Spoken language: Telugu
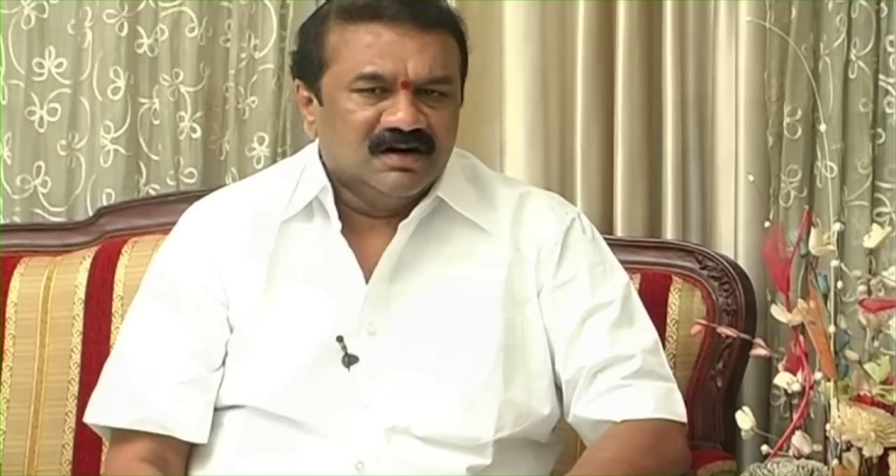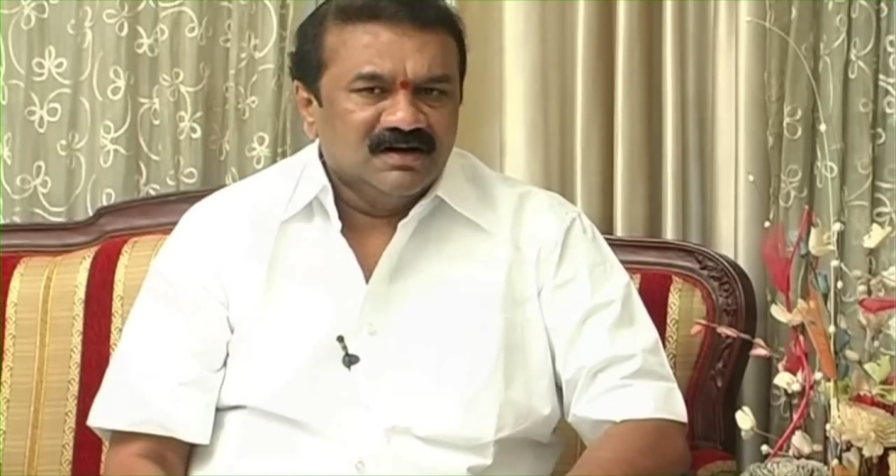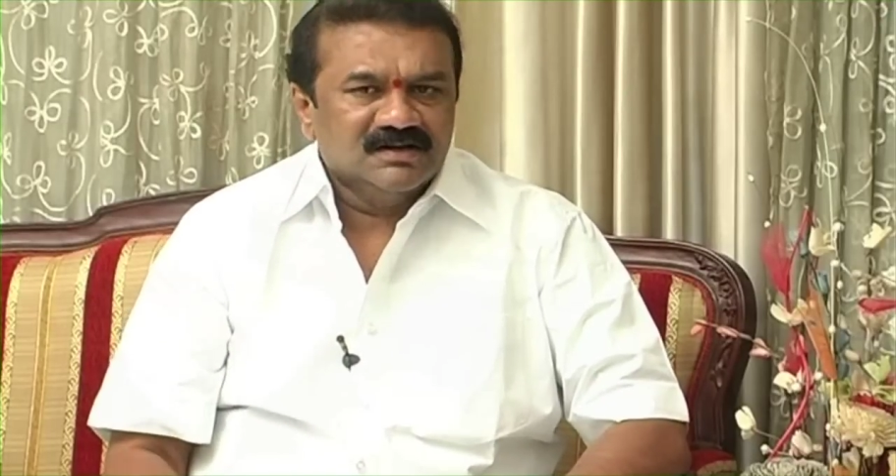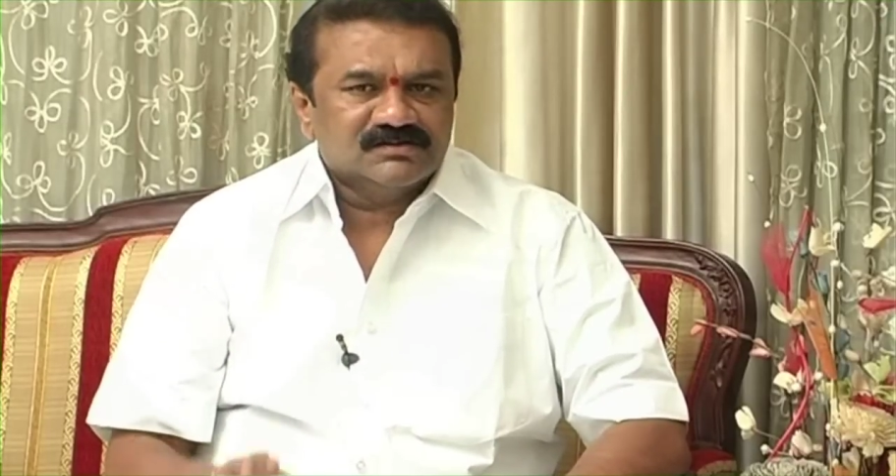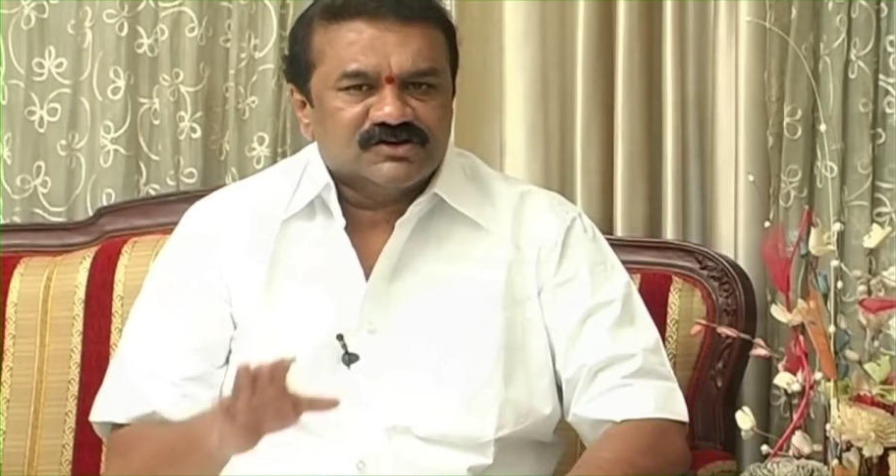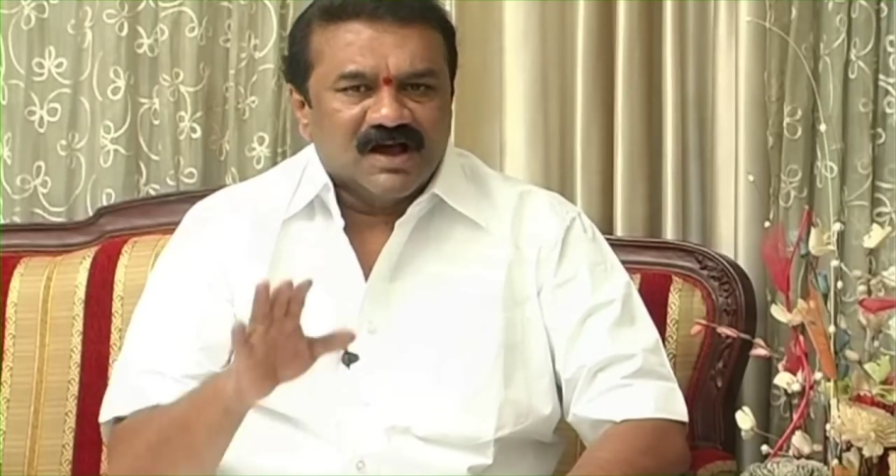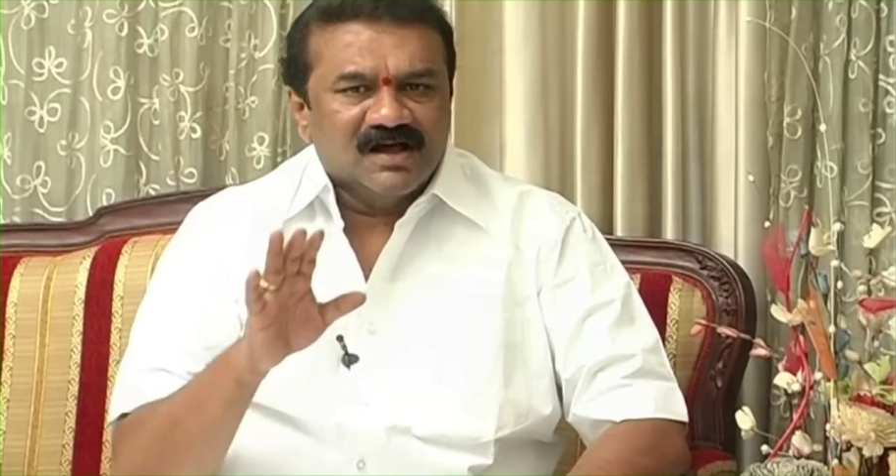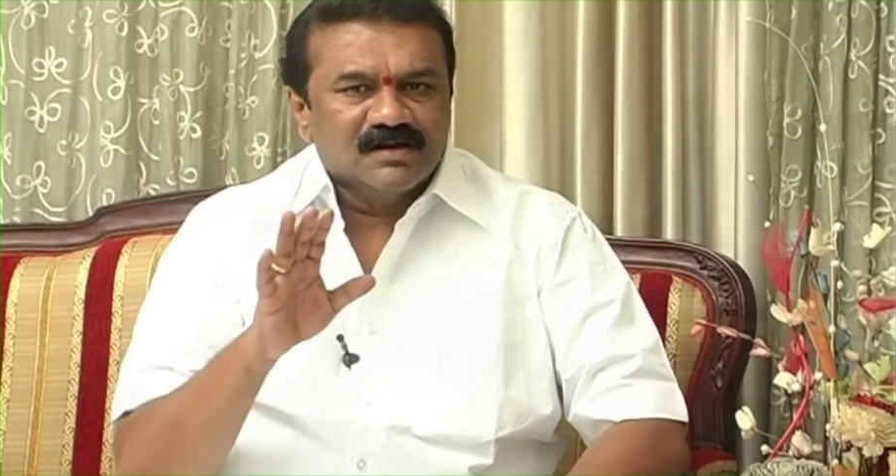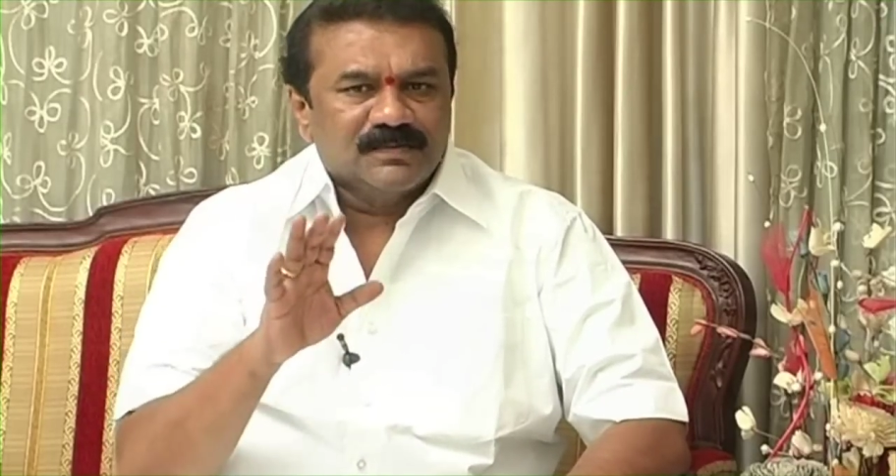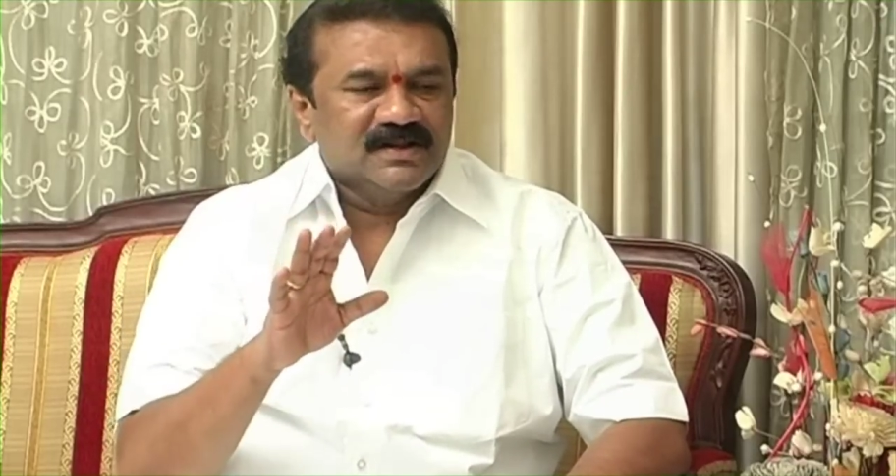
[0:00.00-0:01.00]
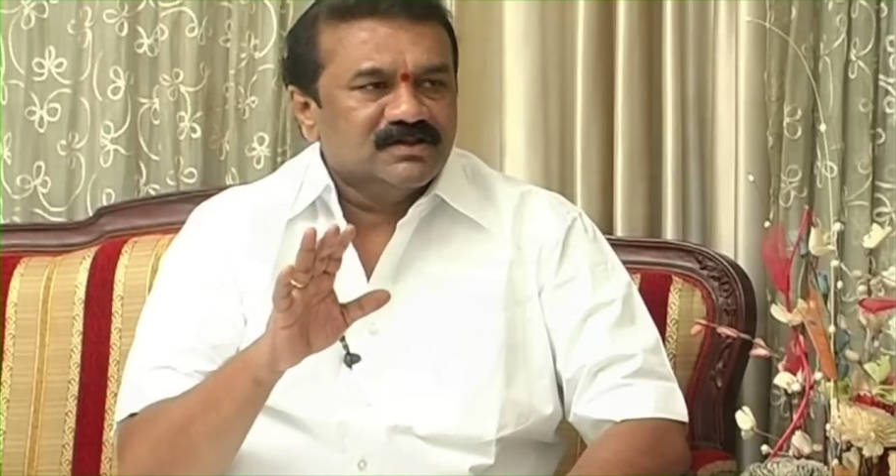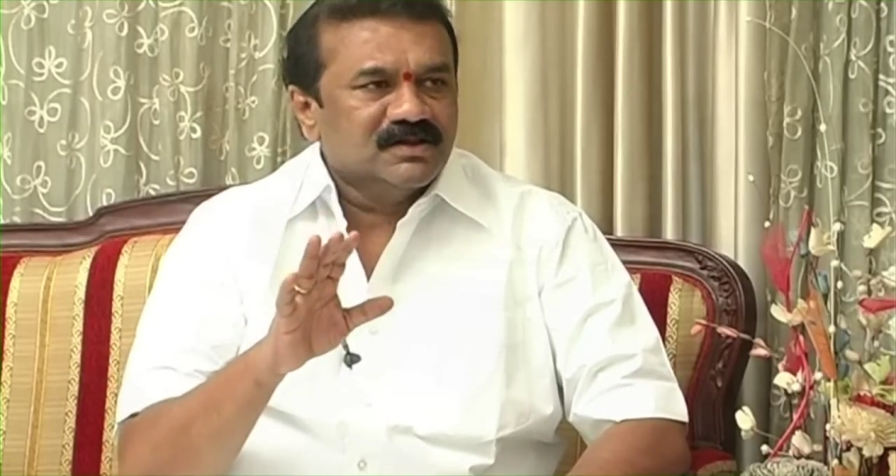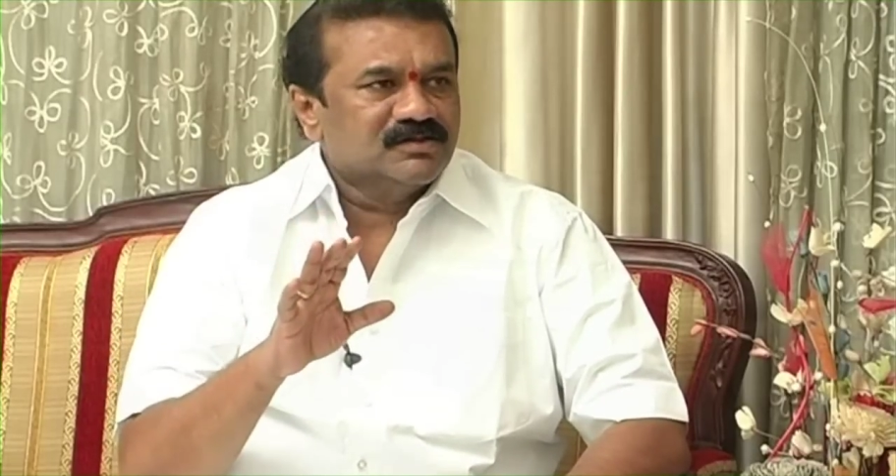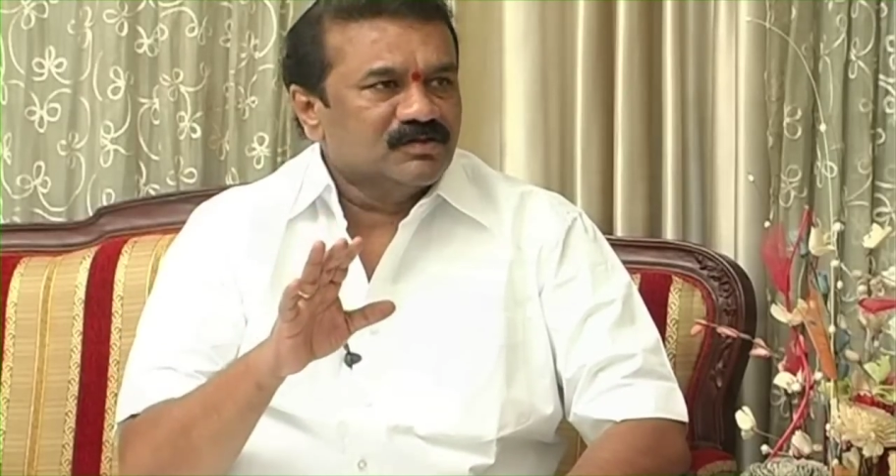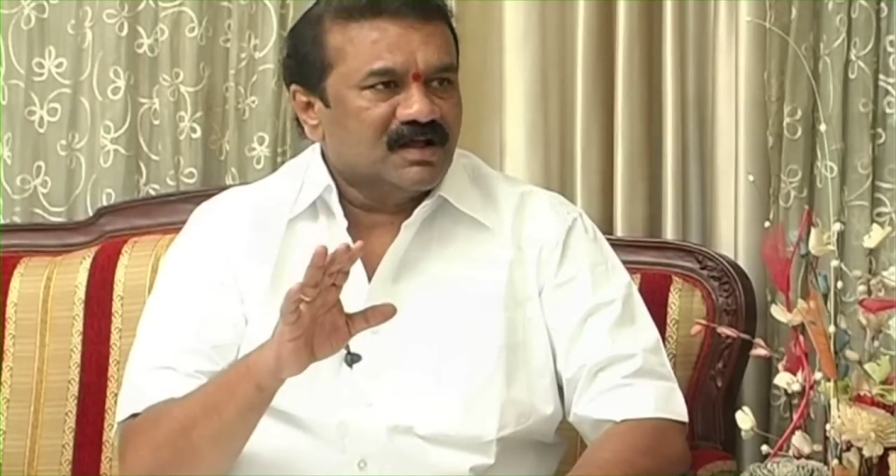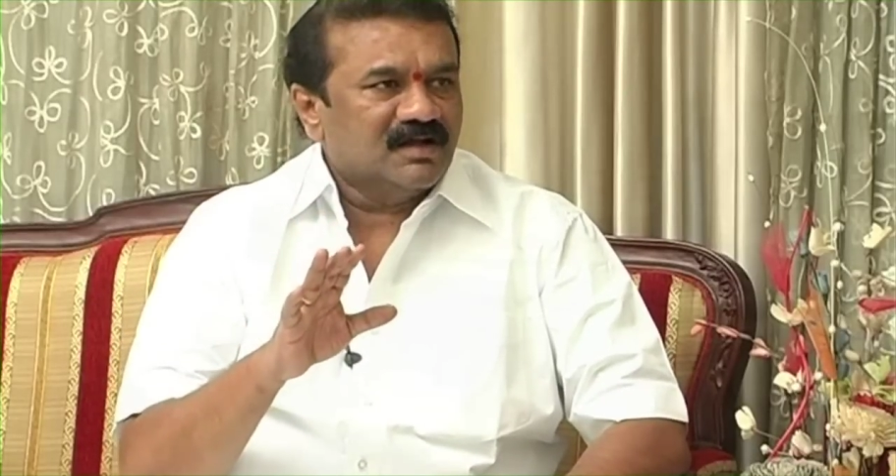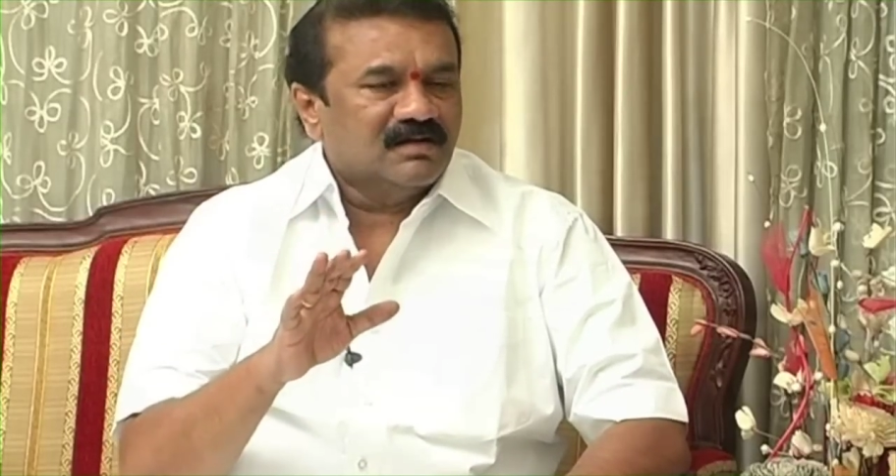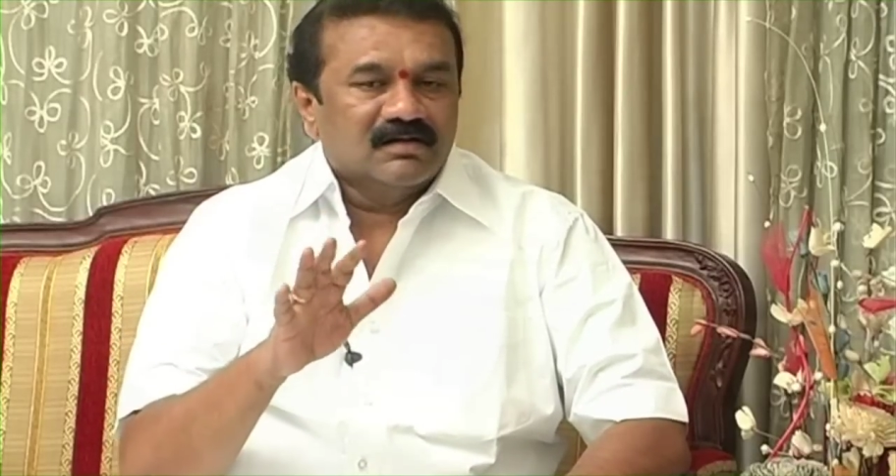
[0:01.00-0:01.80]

అంటే చాలా పెద్ద ఎత్తున